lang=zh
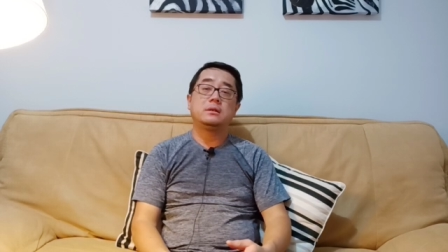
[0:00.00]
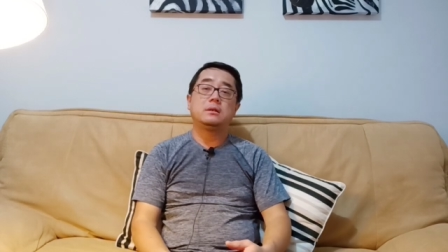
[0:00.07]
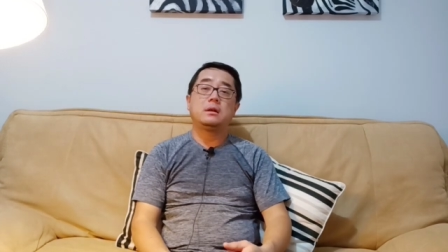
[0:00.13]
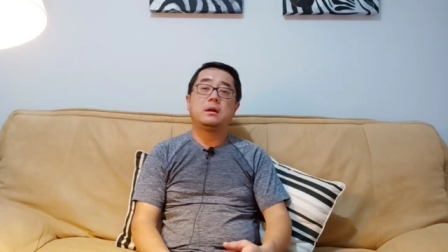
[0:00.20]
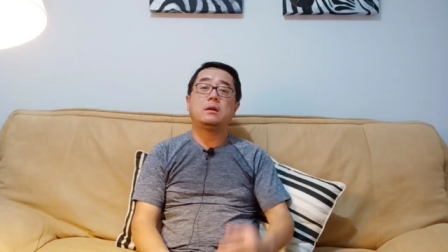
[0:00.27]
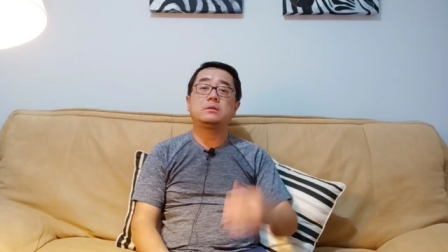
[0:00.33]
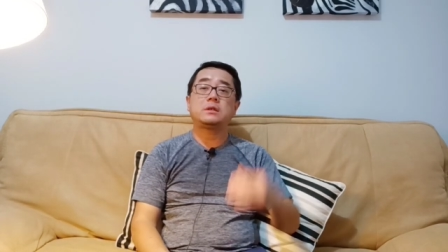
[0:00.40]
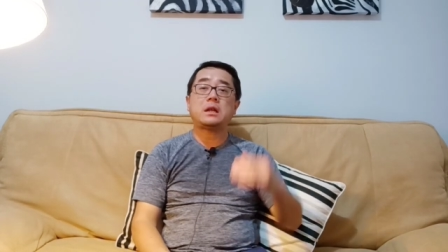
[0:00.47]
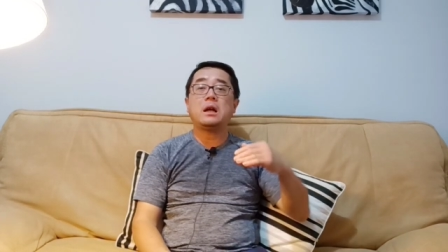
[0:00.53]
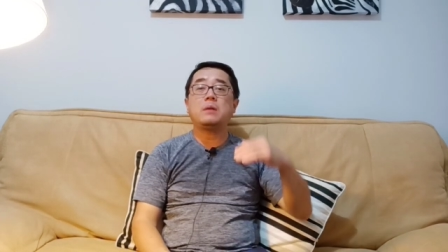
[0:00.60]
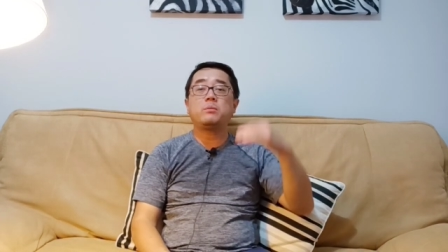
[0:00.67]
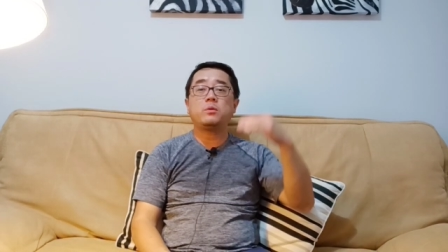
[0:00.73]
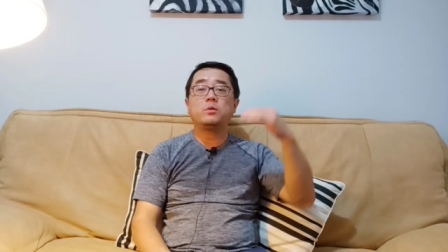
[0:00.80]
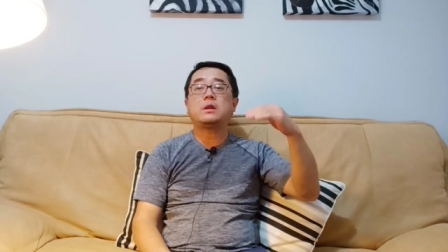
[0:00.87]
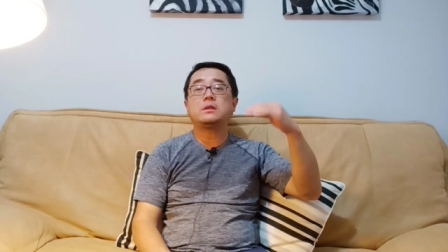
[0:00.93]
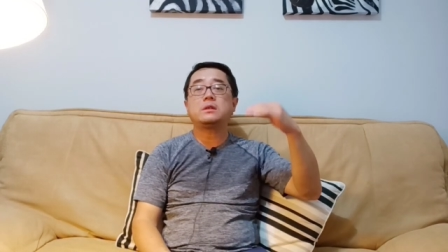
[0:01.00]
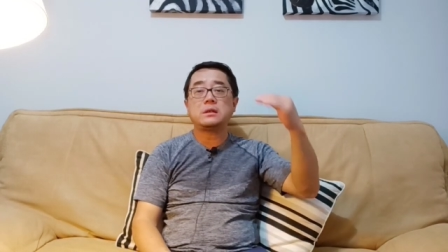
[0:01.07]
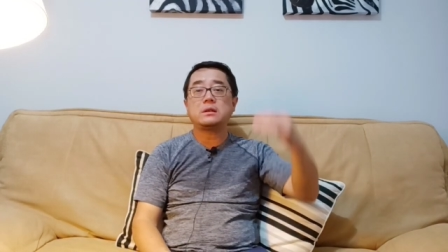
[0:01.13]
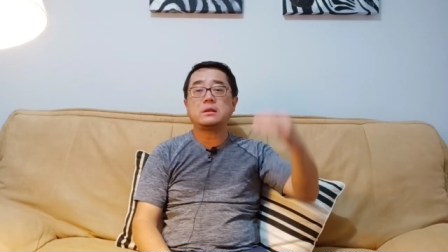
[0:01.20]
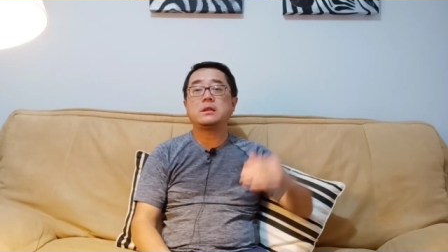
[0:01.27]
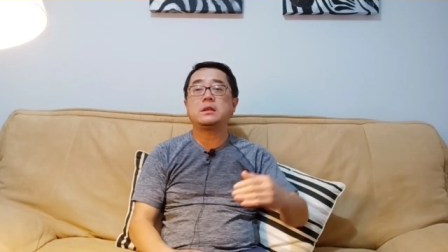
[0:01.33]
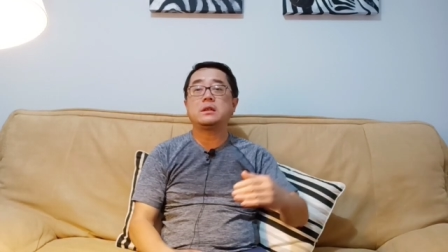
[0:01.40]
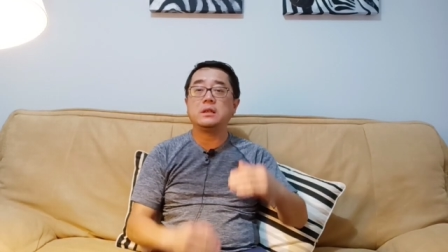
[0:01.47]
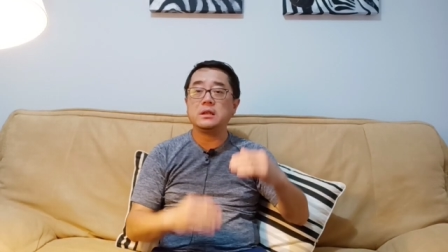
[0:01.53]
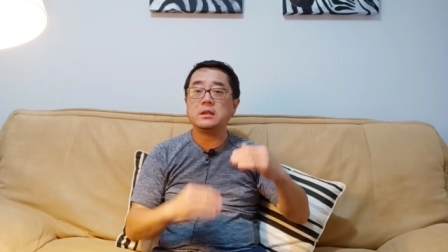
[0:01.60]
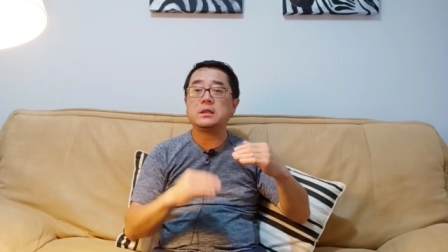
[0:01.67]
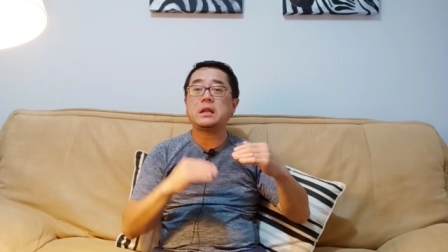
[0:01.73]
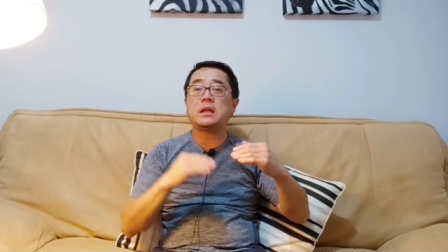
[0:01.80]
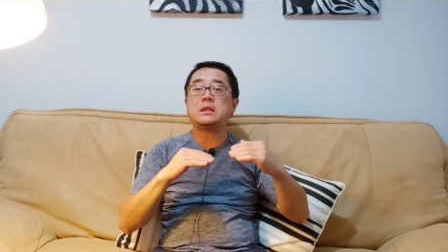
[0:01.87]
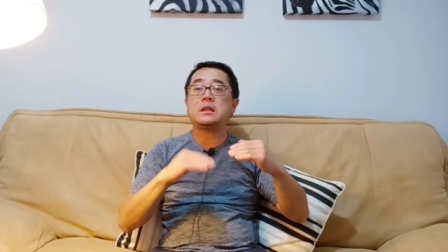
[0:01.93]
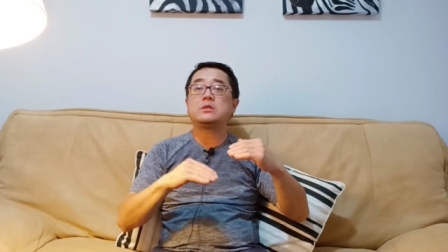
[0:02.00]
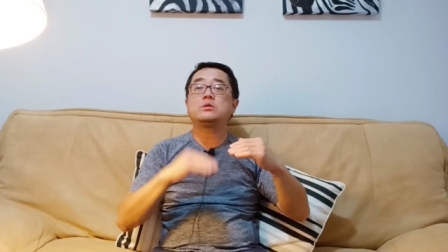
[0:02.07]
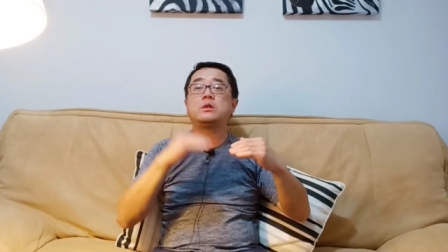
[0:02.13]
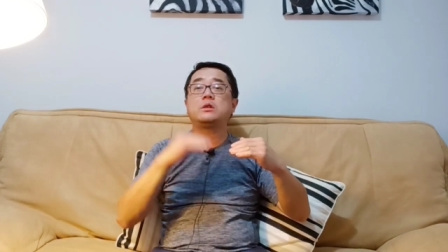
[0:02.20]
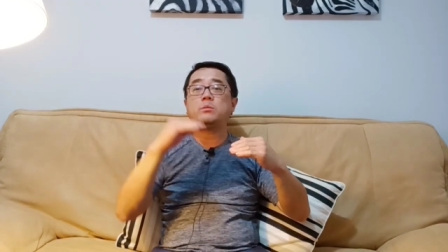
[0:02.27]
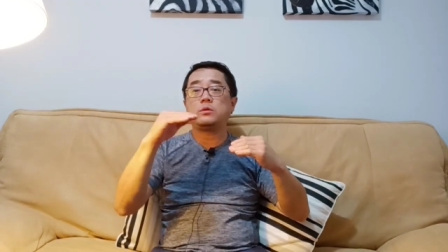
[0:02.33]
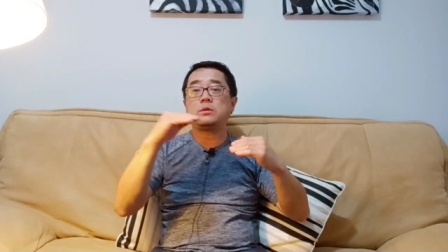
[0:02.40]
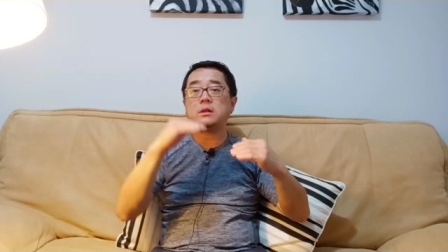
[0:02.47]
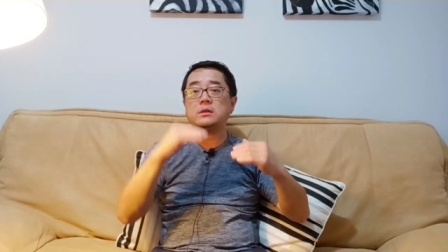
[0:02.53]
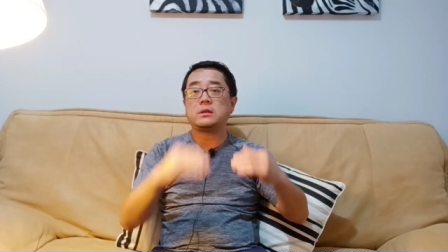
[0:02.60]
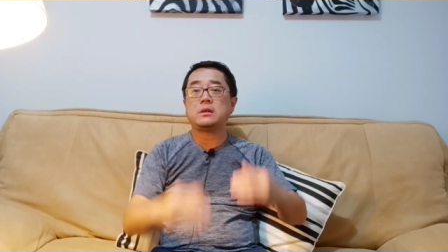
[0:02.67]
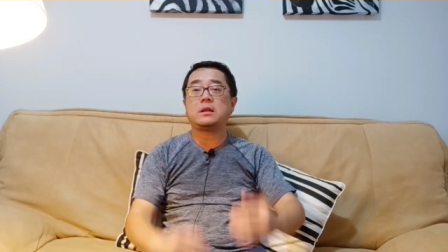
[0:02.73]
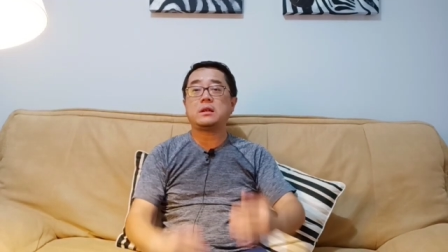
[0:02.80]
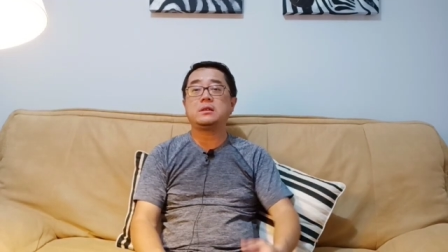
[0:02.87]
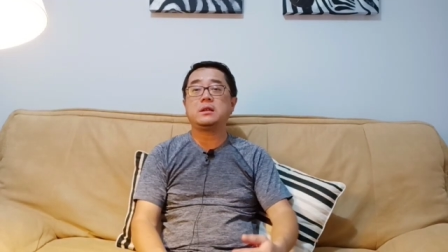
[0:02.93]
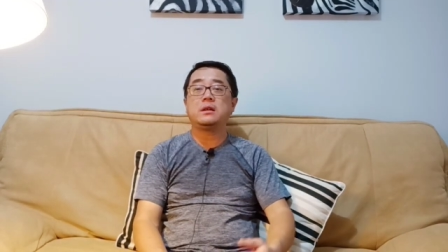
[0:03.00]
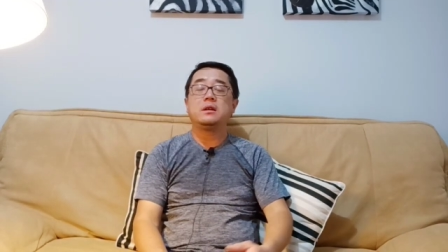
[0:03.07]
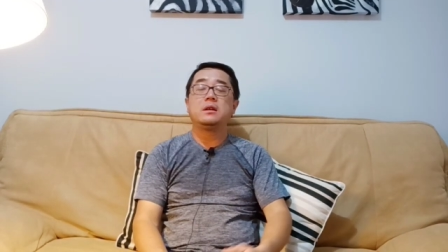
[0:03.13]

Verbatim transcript: 好，它不断的上台阶，你的代价就在不断上台阶。